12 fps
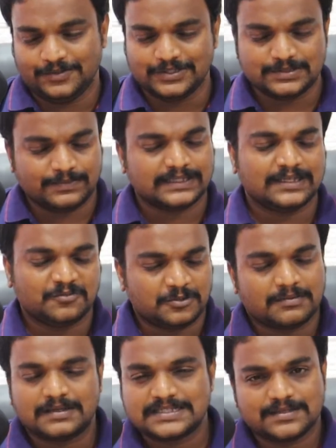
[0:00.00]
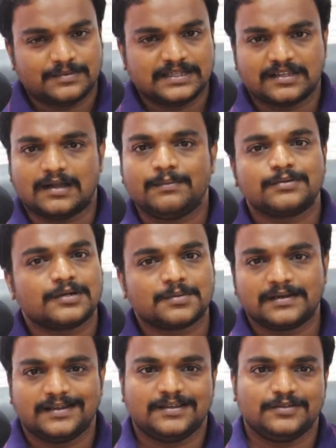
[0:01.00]
யோசிச்சு பார்த்தா ஒன்றரை மாதத்துக்கு அந்த காப்பர்
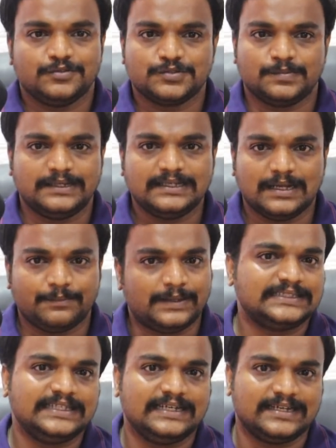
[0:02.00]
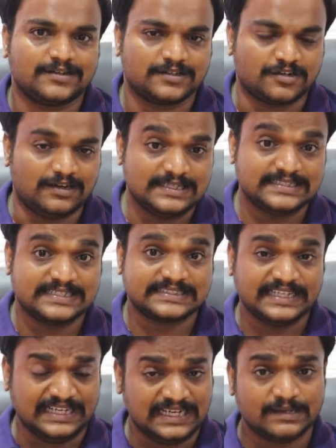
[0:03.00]
வாட்டர் பாட்டில் யூஸ் பண்ணி நான் பார்த்தே இல்லை என்னோட காலேஜ்
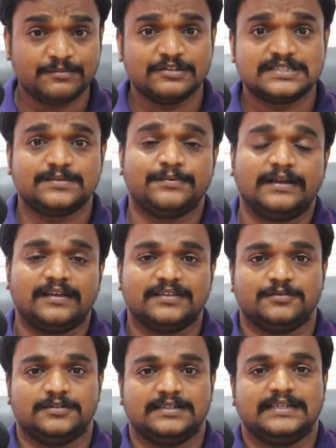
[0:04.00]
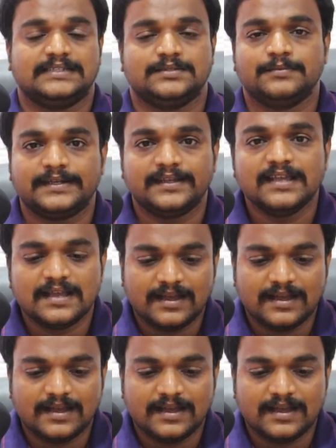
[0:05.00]
டேஸில் எல்லாருமே வச்சுருப்பாங்க ஒரு கெத்து மாதிரி